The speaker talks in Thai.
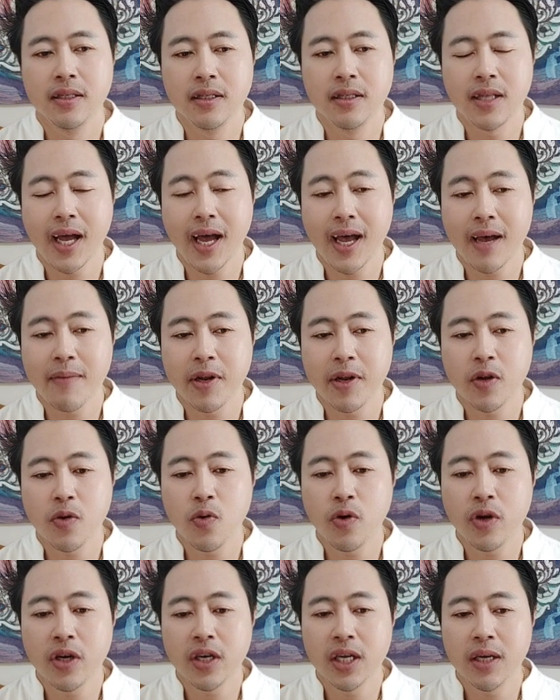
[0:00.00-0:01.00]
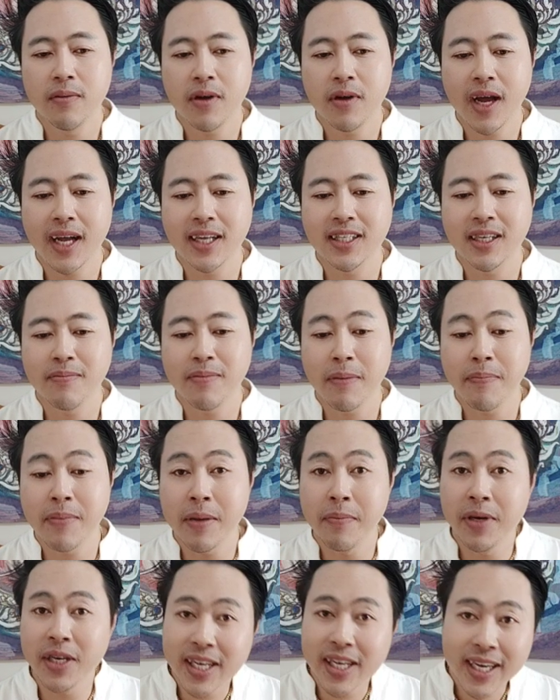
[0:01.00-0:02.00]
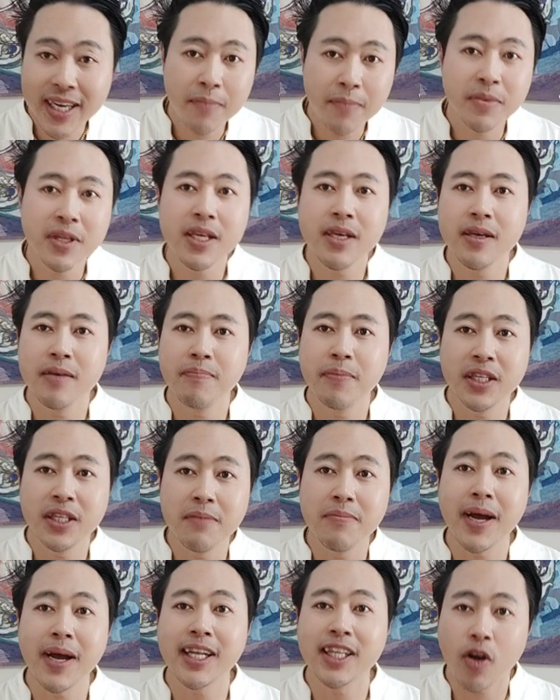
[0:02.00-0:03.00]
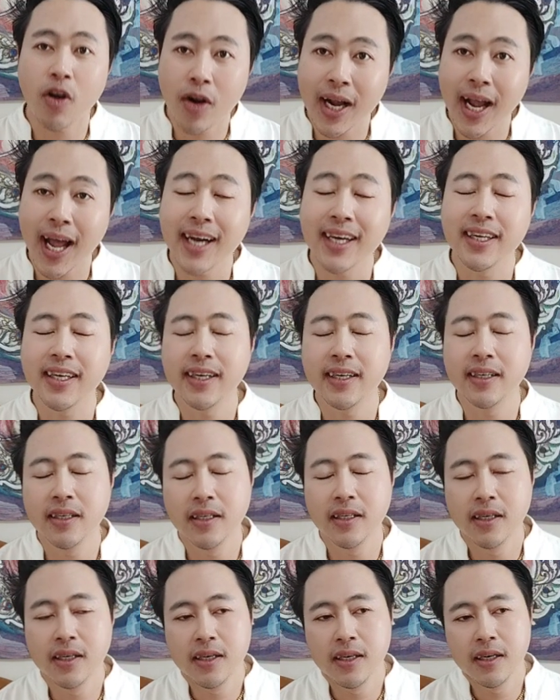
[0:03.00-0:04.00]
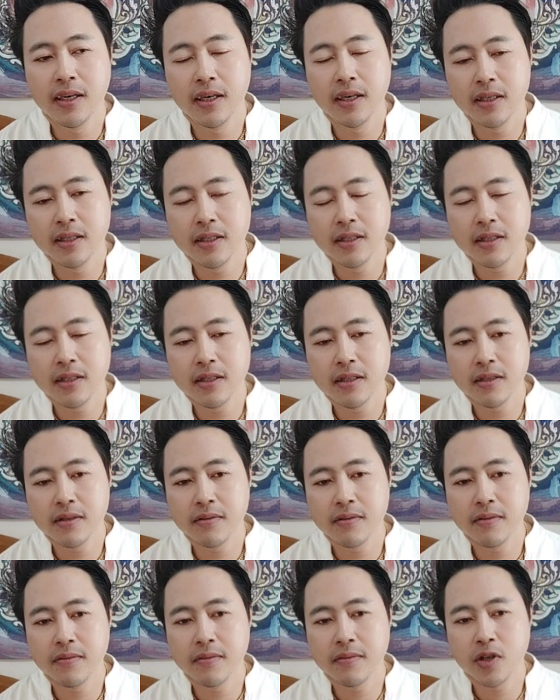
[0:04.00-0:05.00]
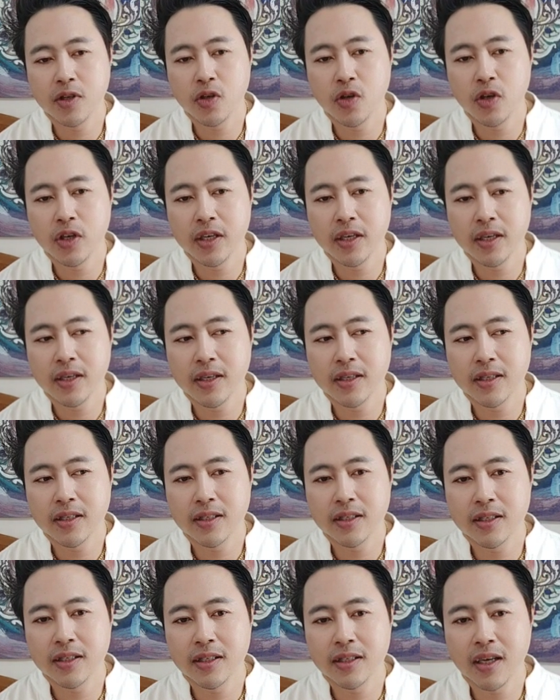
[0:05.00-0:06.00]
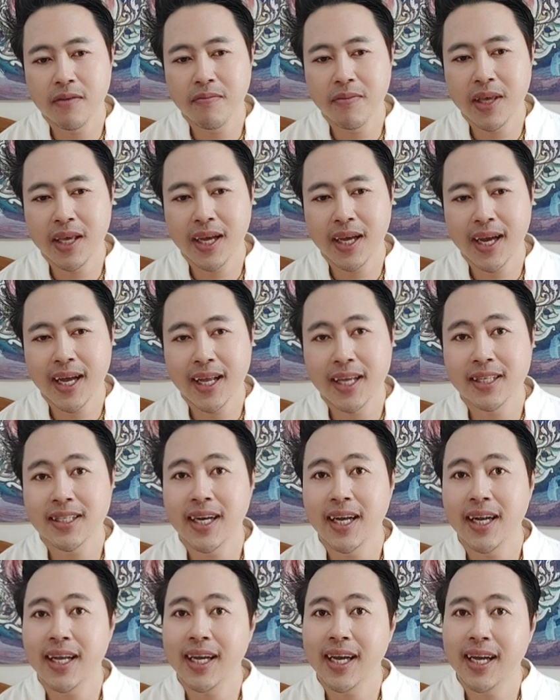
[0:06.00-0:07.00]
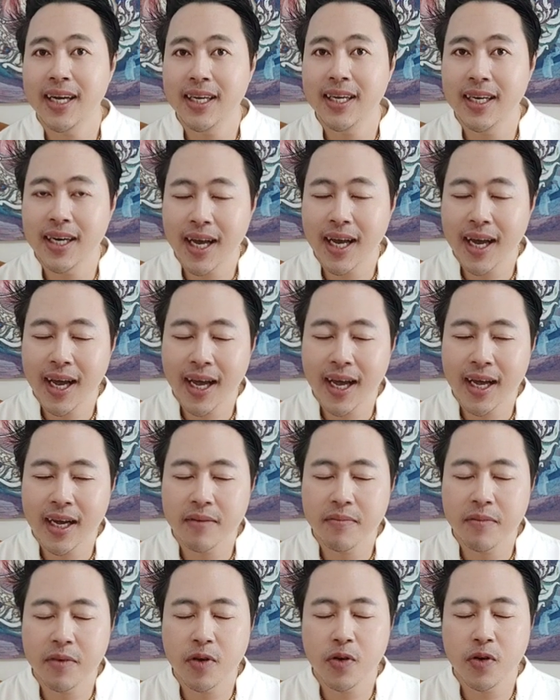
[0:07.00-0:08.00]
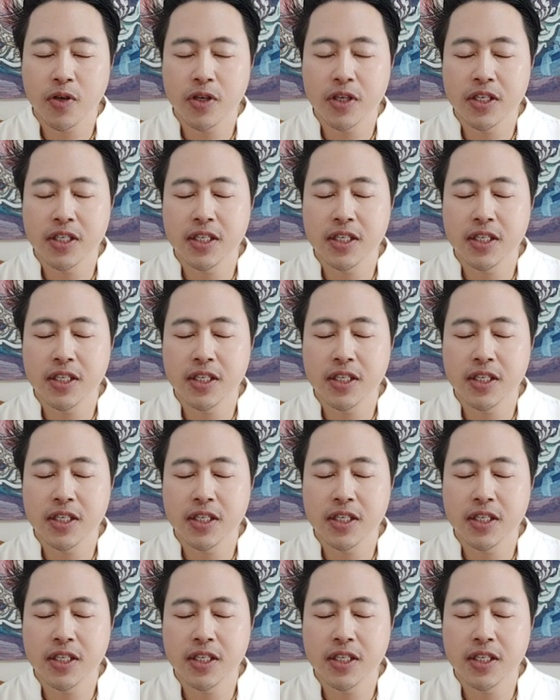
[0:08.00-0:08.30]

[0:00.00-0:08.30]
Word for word: ถ้าเป็นคู่คนเดิมก็อาจจะปรับเปลี่ยนพฤติกรรมที่ปฏิบัติต่อกันไงหรือบางคนต้องมีค่าใช้จ่ายในการเดินทางบางคน